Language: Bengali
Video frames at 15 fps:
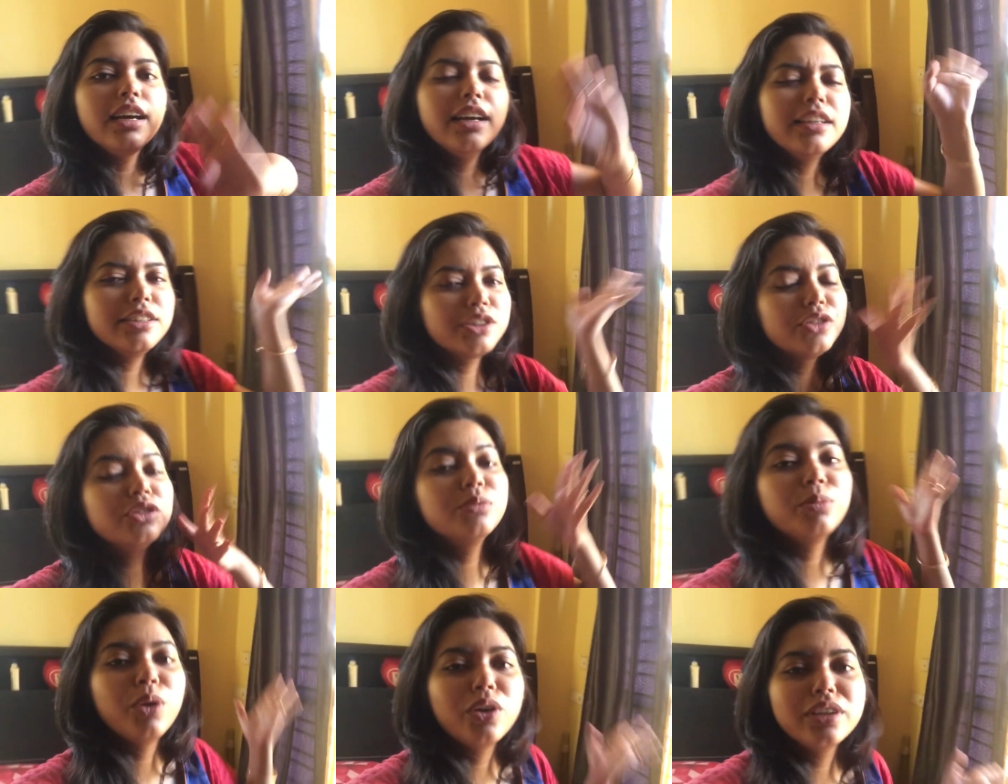গাইজ
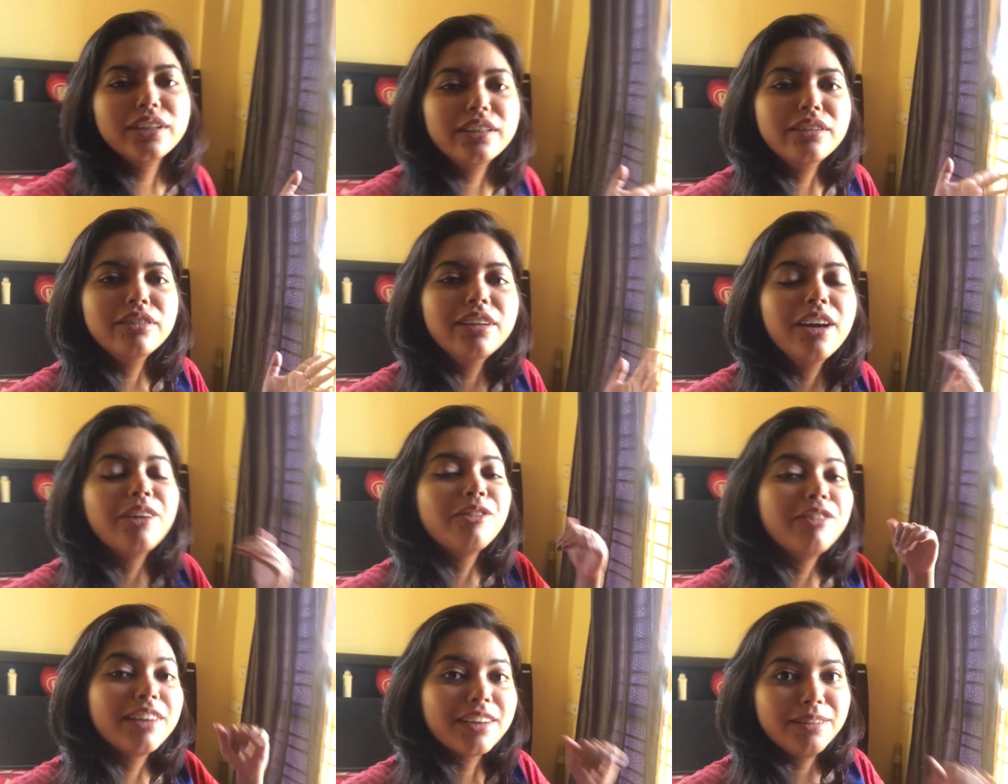গুড মর্নিং
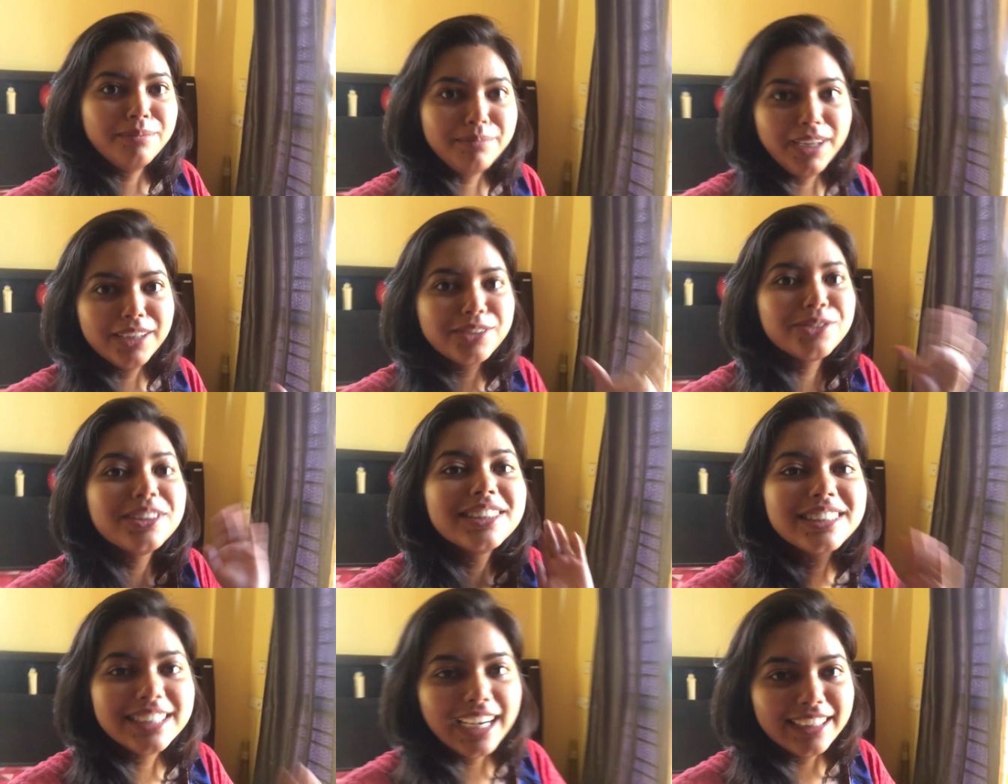ওয়েলকাম ব্যাক টু
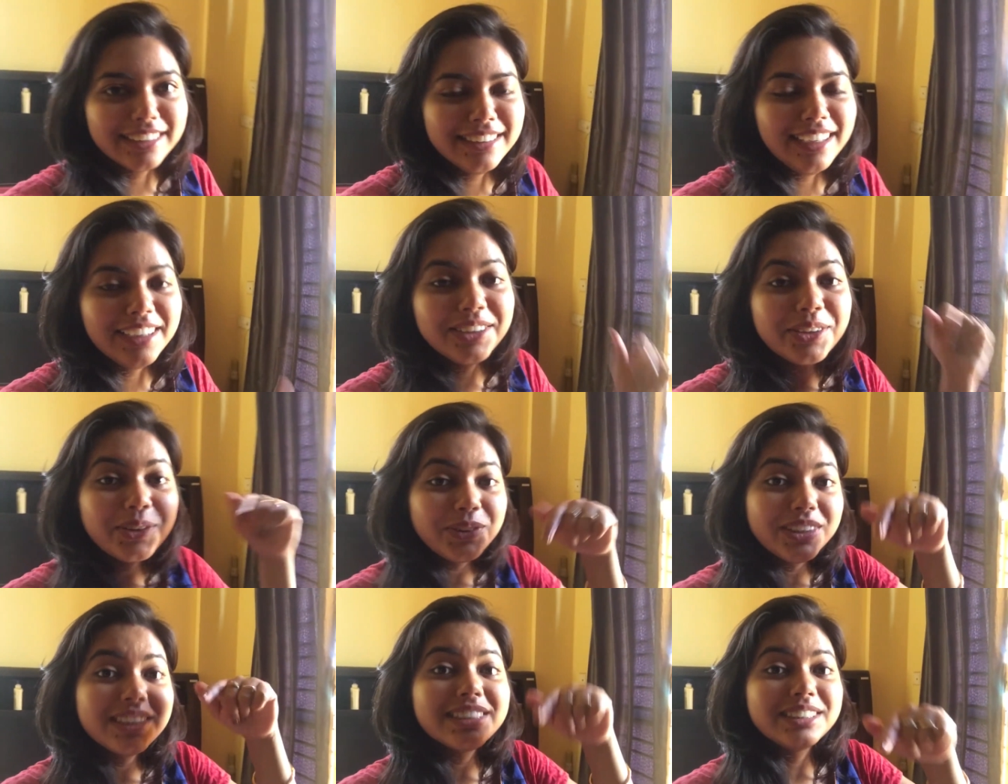দ্য চ্যানেল অ্যান্ড টু
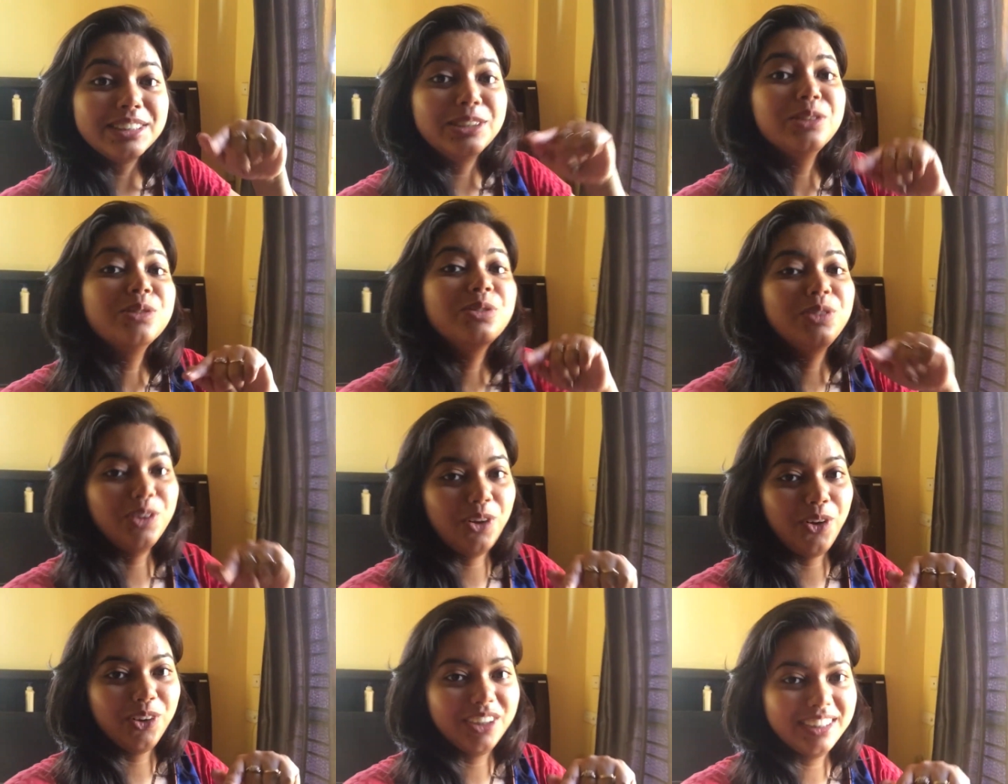দিস নিউ
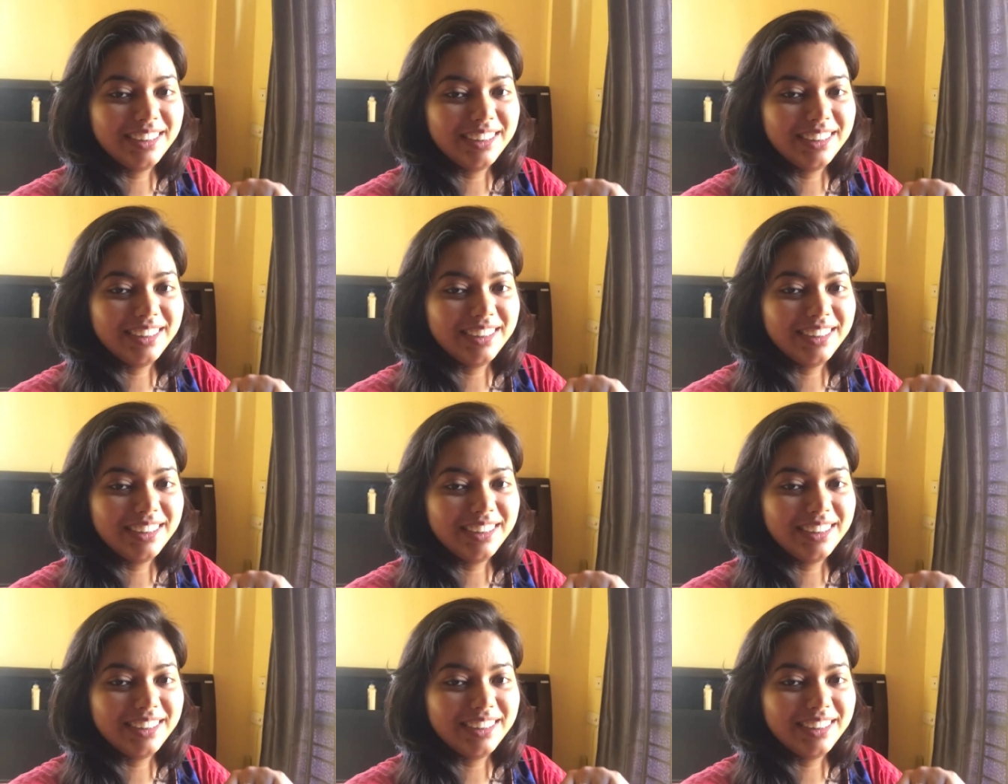ব্লগ